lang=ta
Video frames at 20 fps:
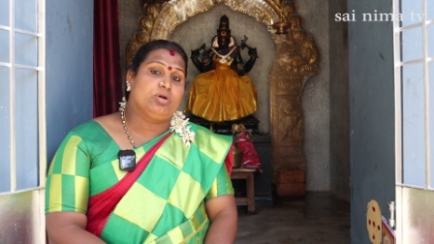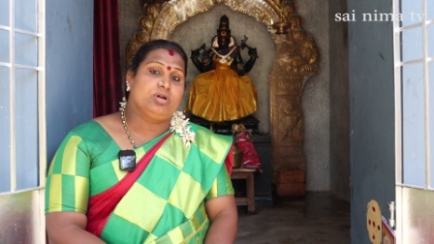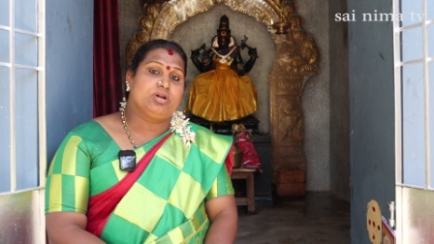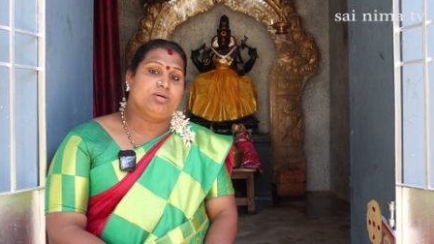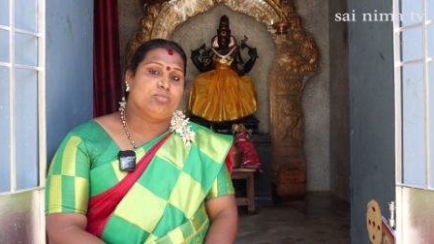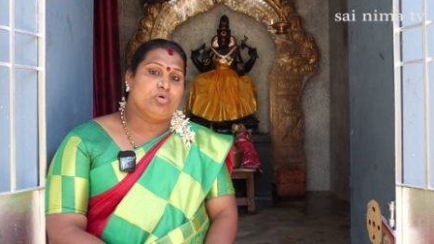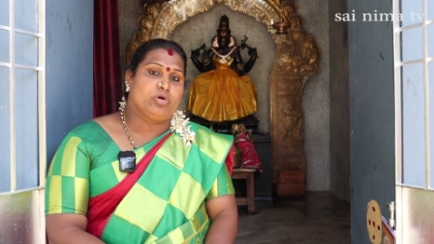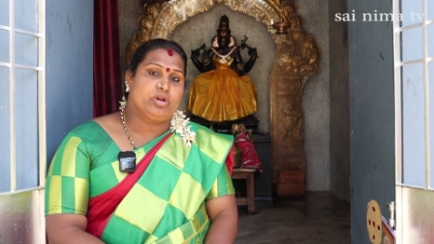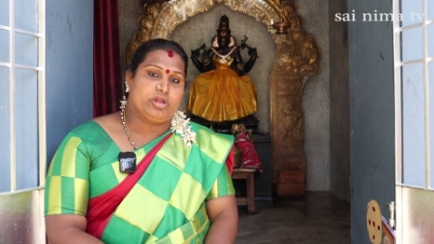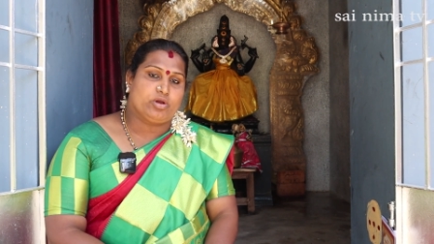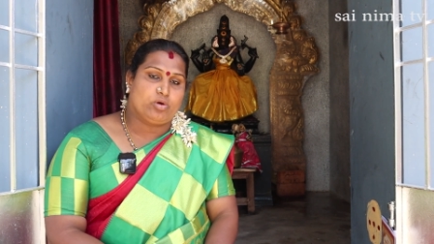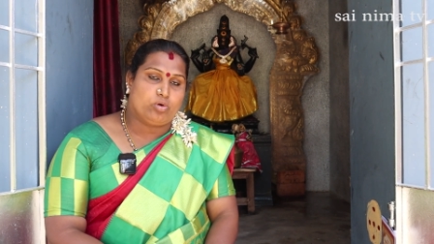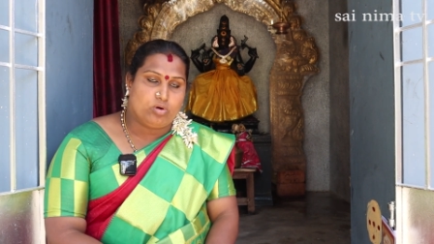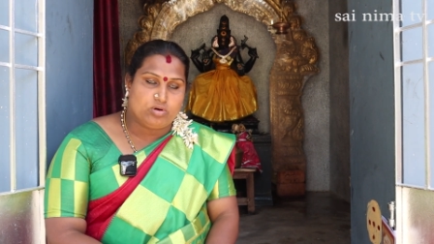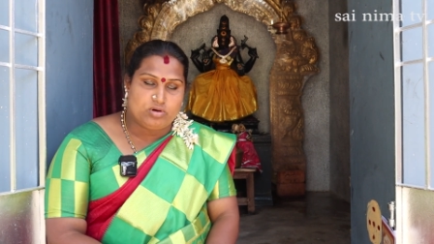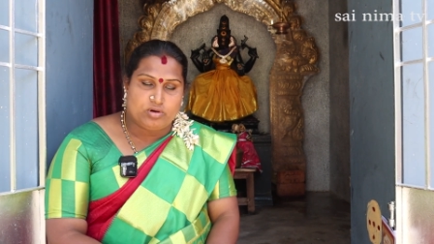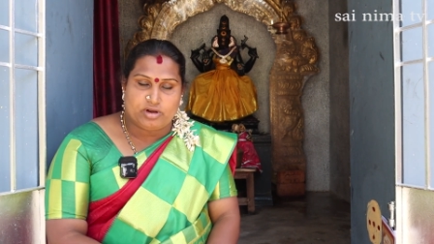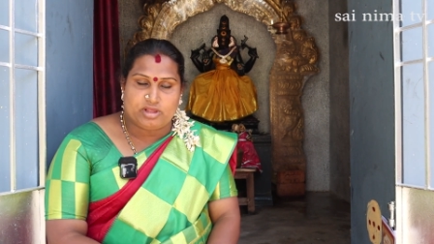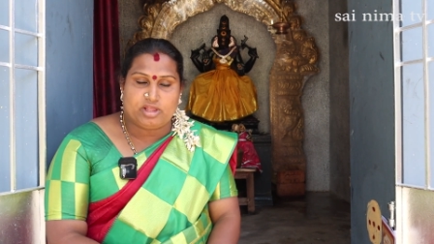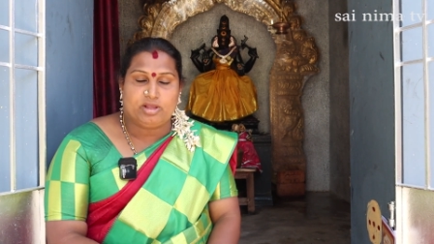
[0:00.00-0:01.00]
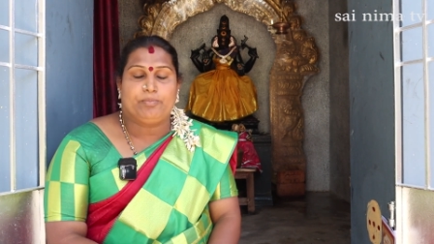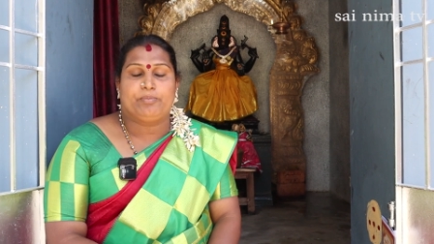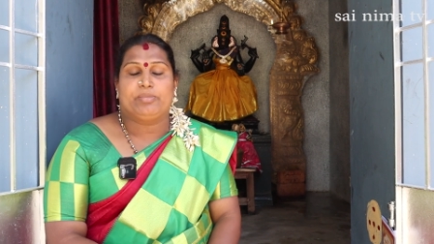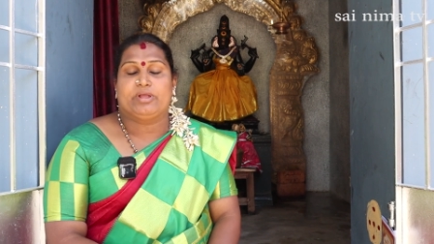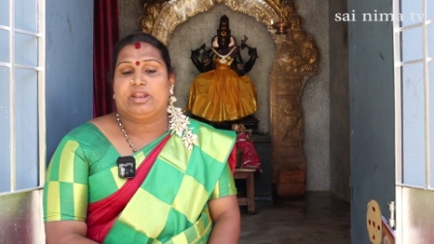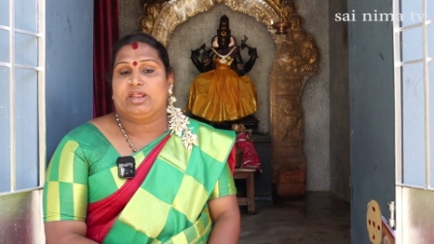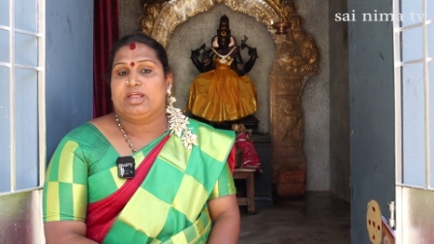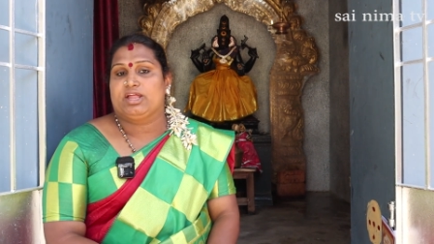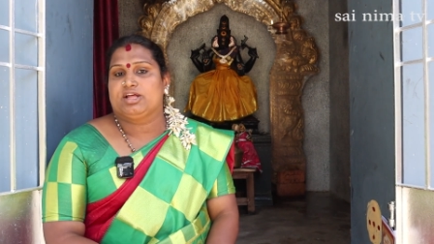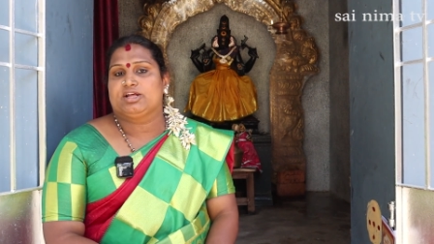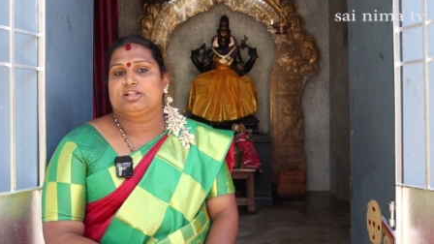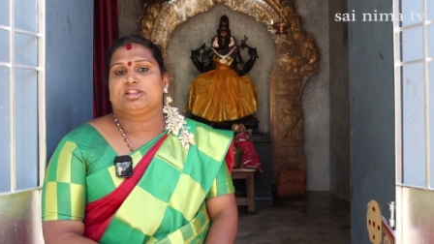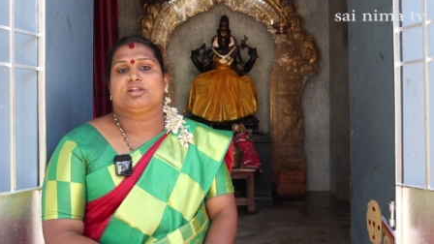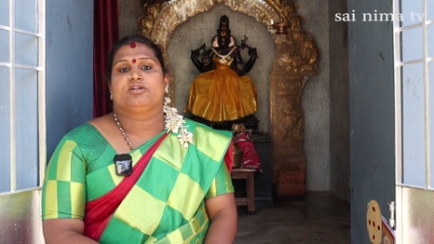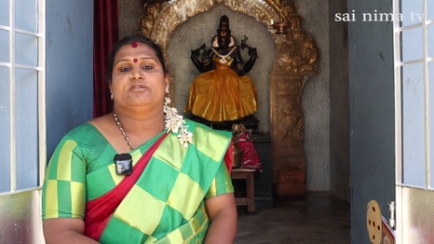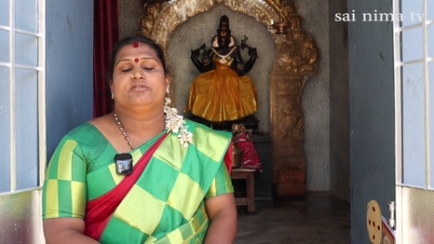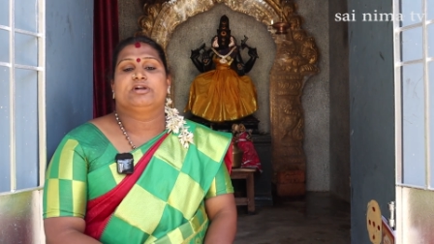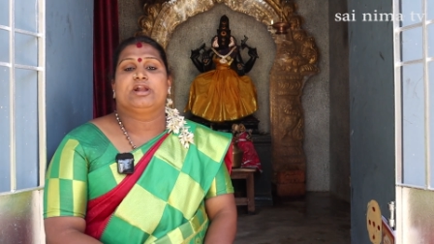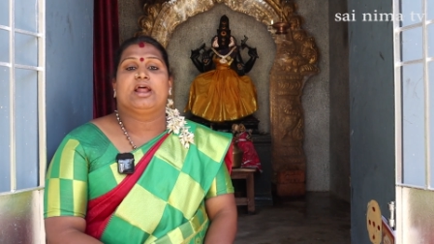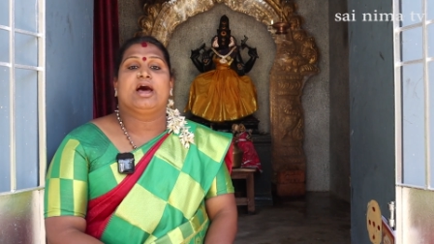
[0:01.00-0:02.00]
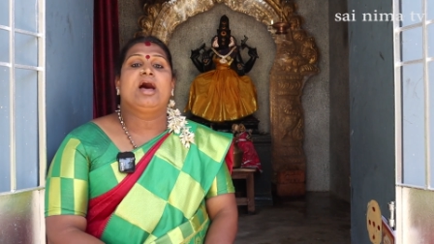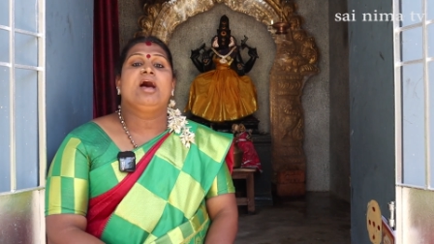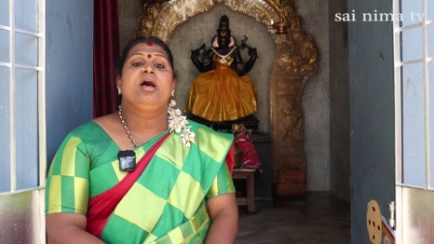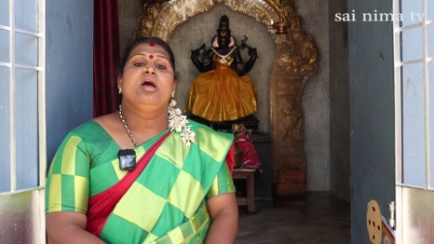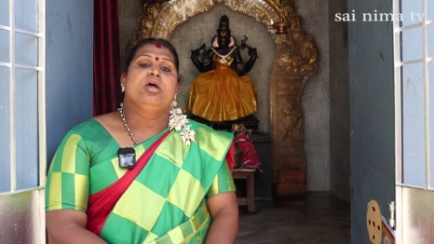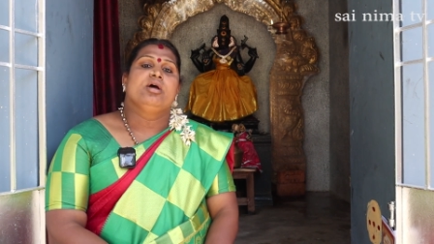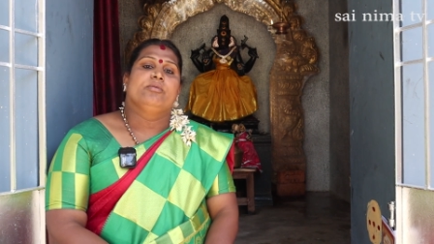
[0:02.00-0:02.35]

கொள்ளை நம்மளுடைய கோயிலுடைய பெரிய திருவிழா